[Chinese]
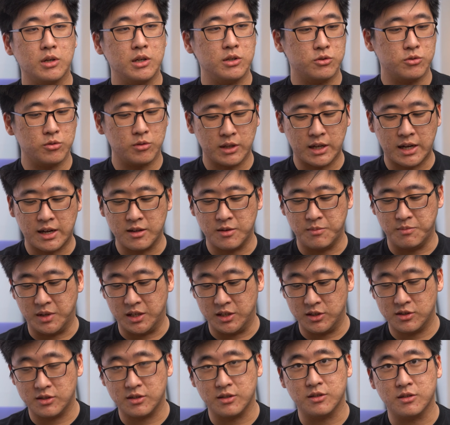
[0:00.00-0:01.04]
然说它的
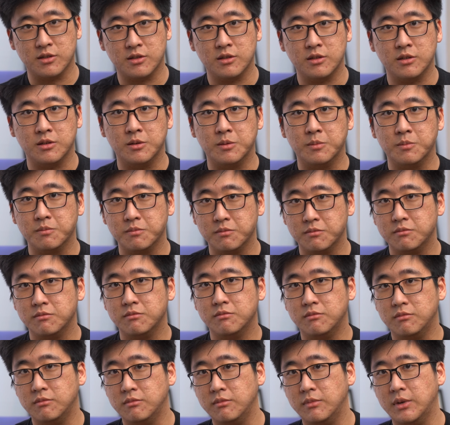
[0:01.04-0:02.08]
名字是
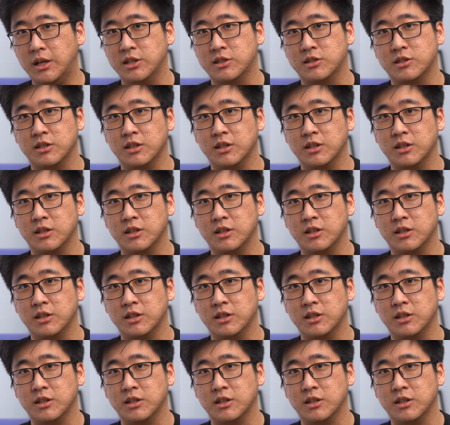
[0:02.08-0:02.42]
S